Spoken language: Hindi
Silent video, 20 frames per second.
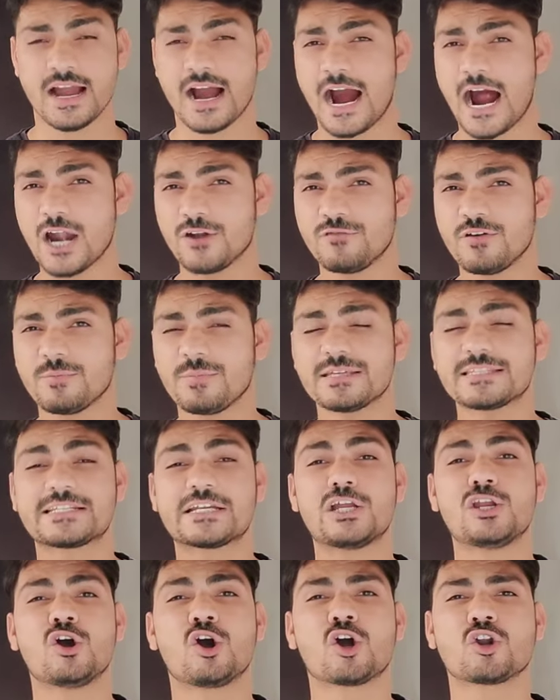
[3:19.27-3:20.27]
हार्डवेयर बेस्ड
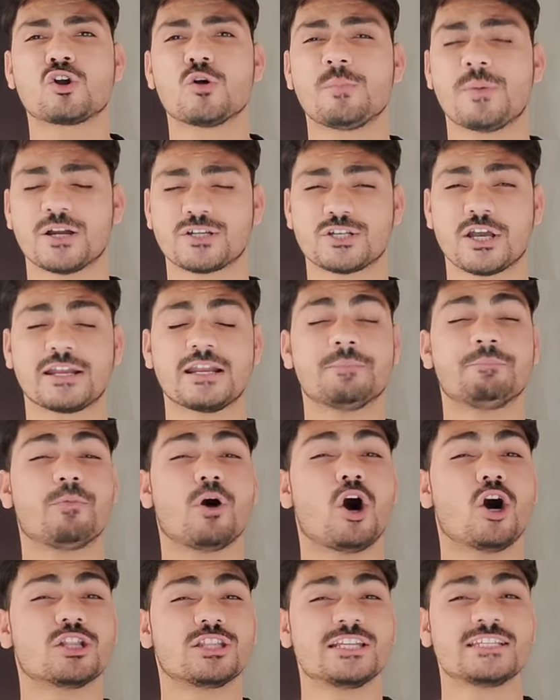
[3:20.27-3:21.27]
की लॉगर को पहचाना
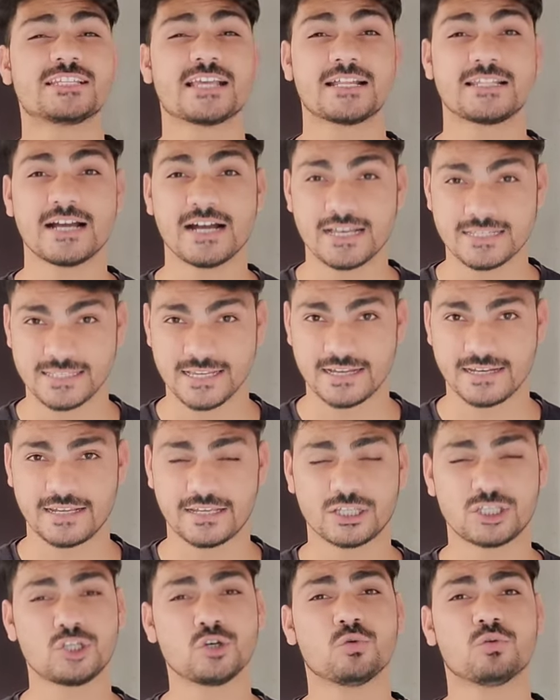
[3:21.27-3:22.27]
बहुत ही ज़्यादा आसान
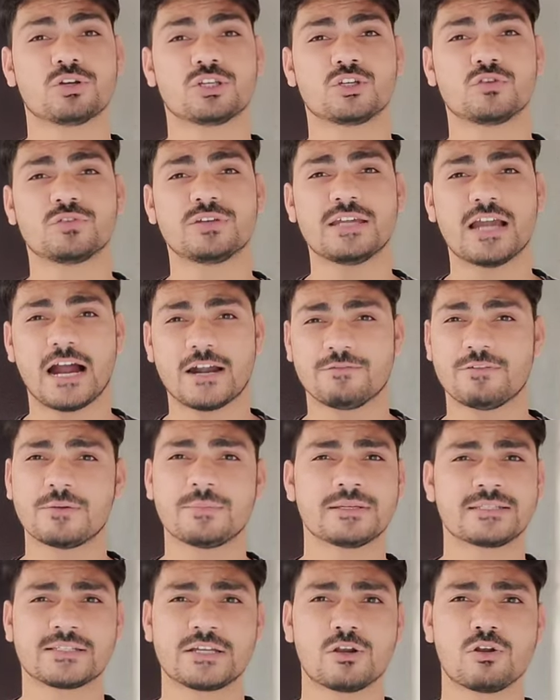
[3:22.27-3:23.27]
है क्यों क्योंकि हार्डवेयर
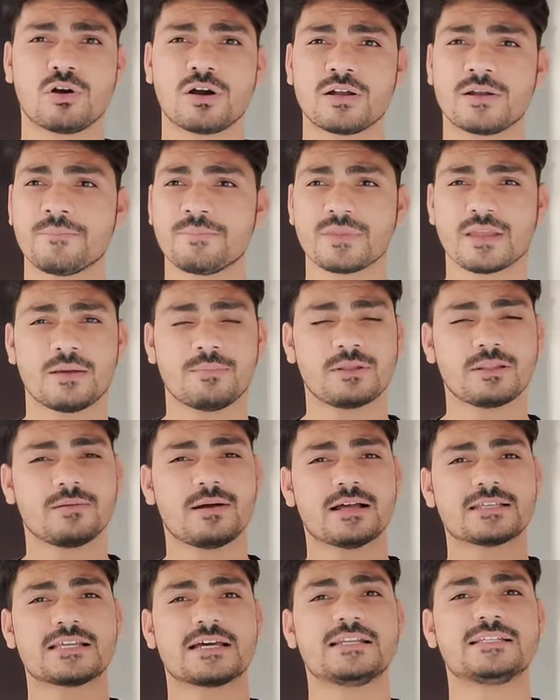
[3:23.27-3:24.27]
बेस्ड की लॉगर मतलब
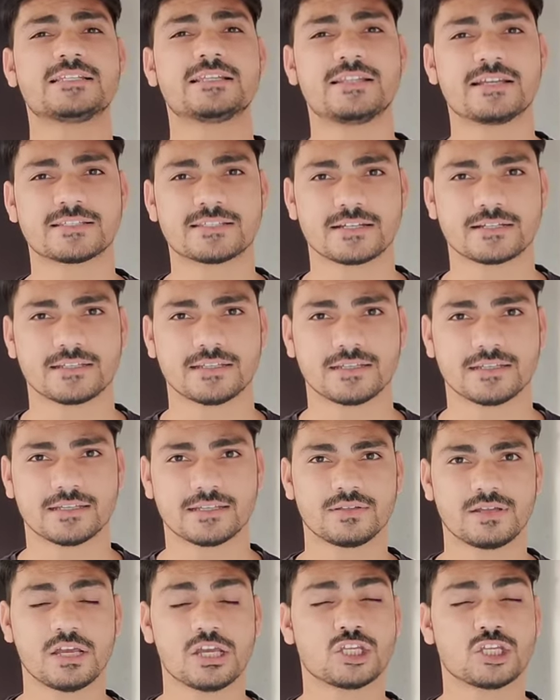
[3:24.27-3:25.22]
आसानी से देख सकते हैं